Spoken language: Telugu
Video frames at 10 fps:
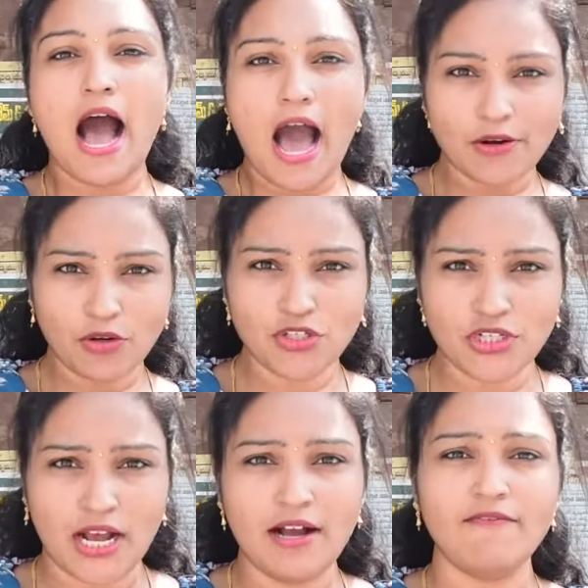ఆ
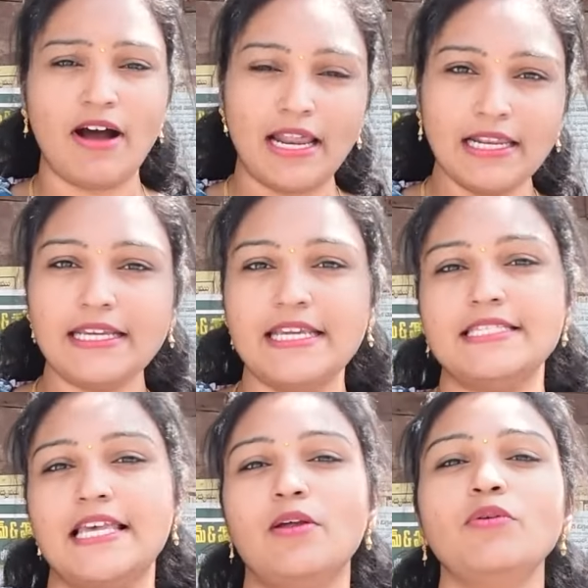రోజున వాళ్ళకి
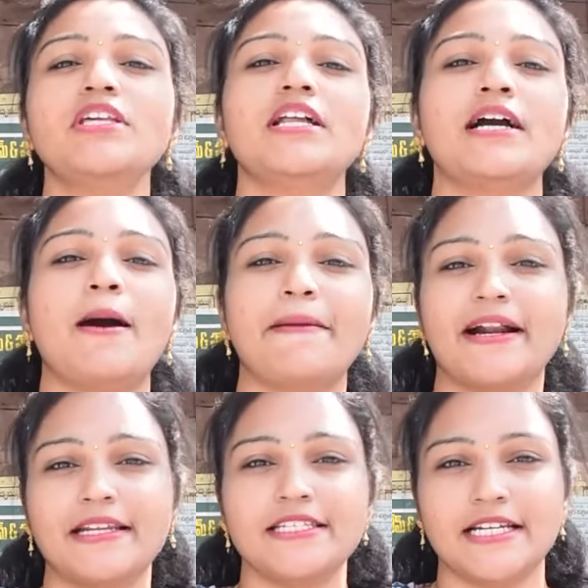సెలవు దినంగా
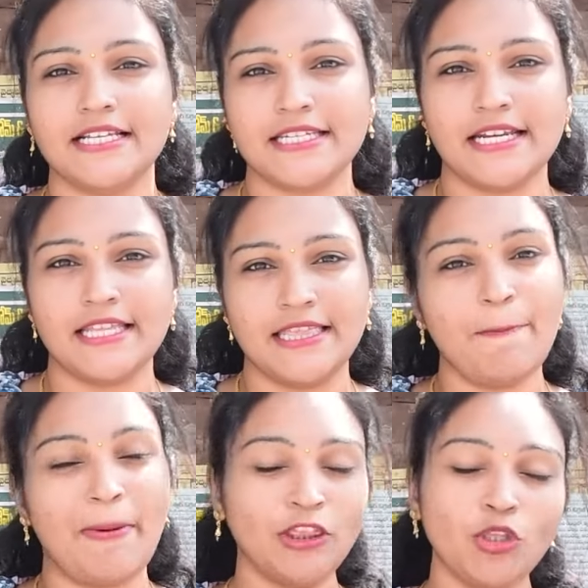ప్రకటించడం జరిగింది
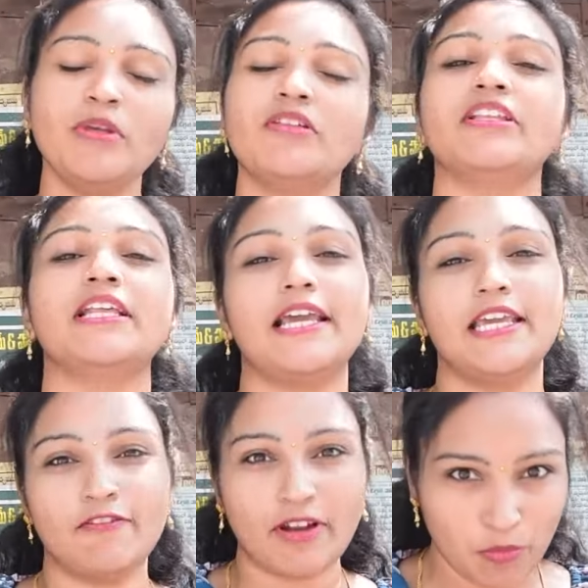పంతొమ్మిది వందల
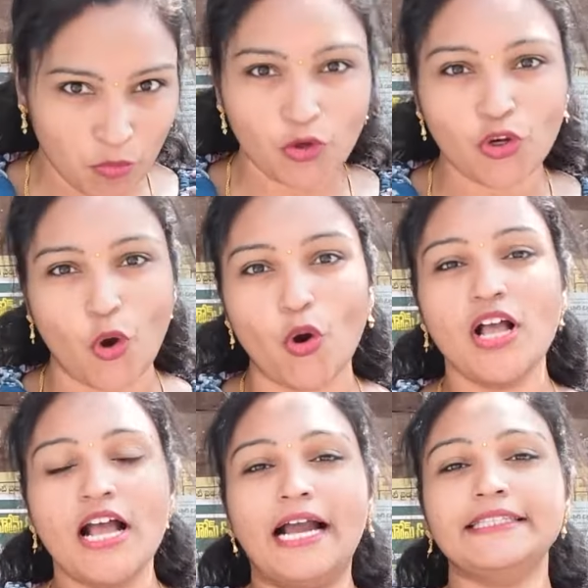ఇరవై మూడులో
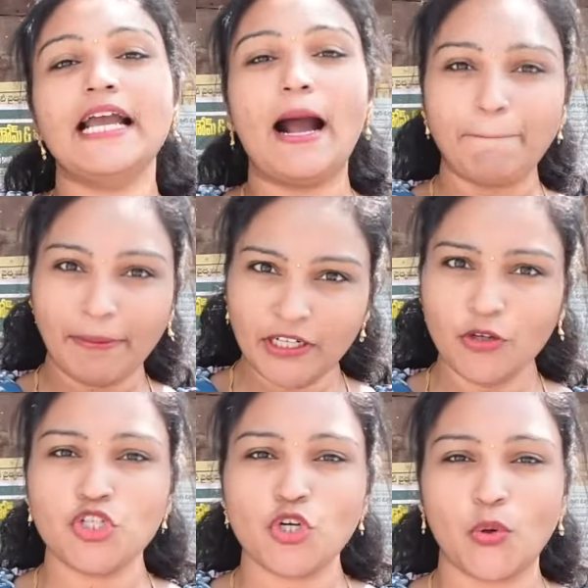అయితే అప్పటి
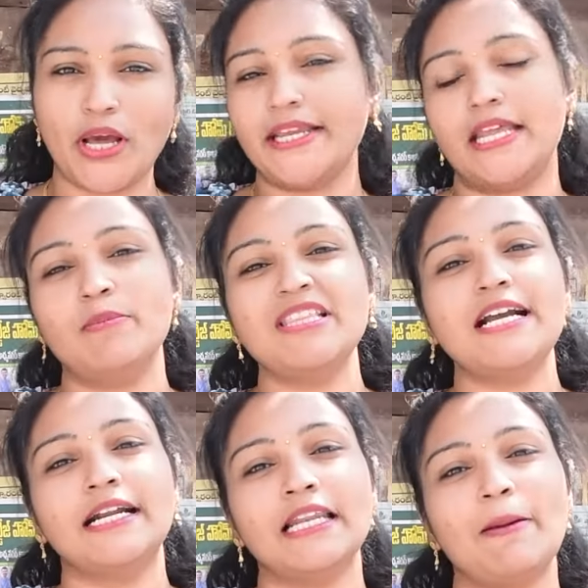నుంచి కూడా ఎనిమిది
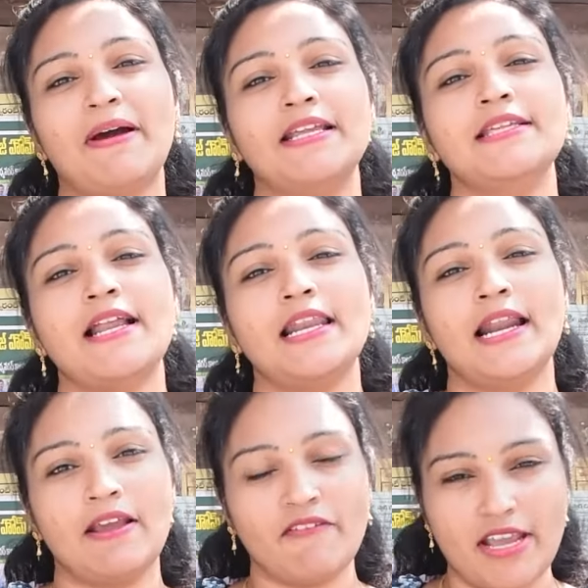గంటల పని దినాలు
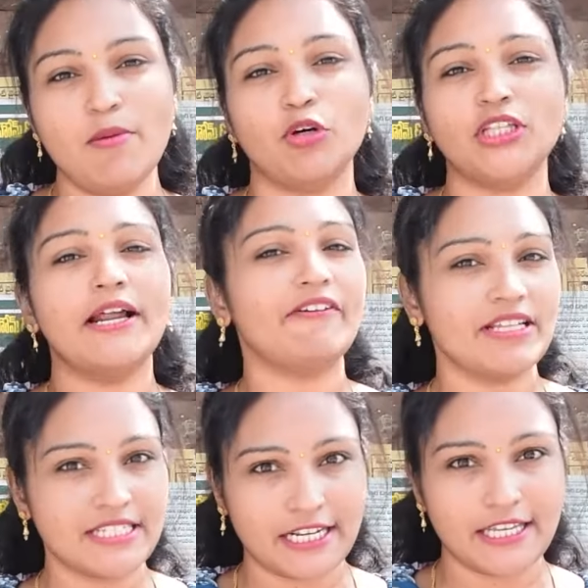అనేవి
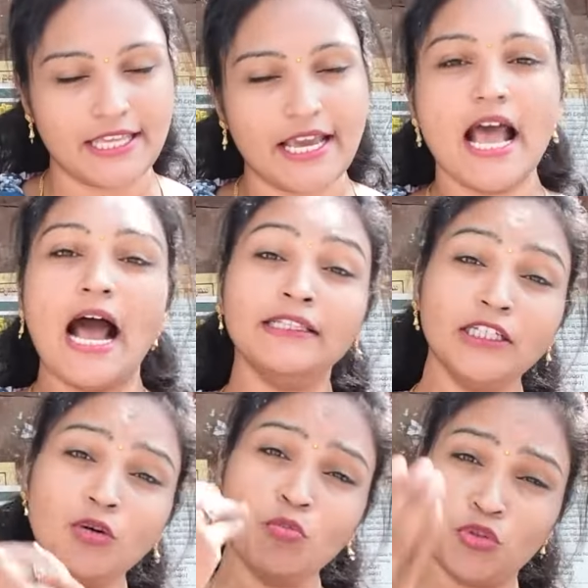మొదలవ్వడం జరిగింది
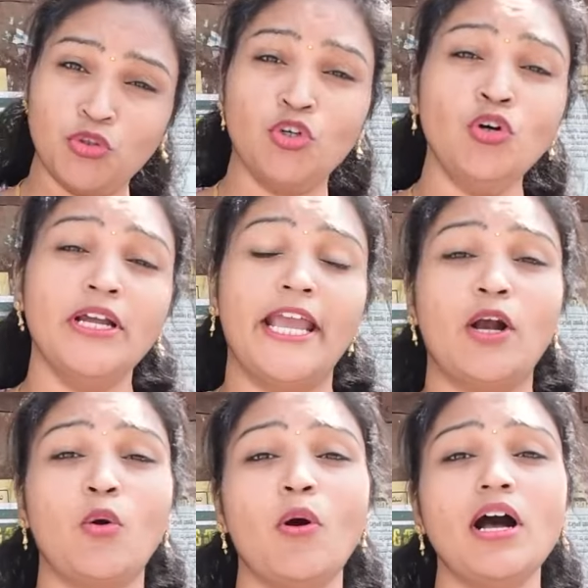అంతకు ముందు
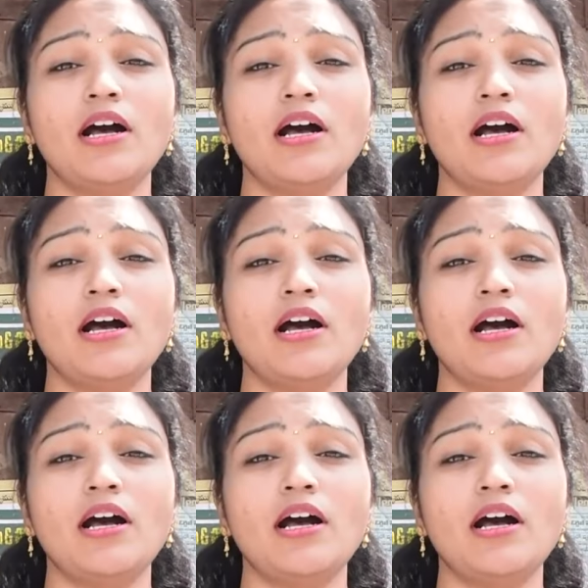ఎక్కువ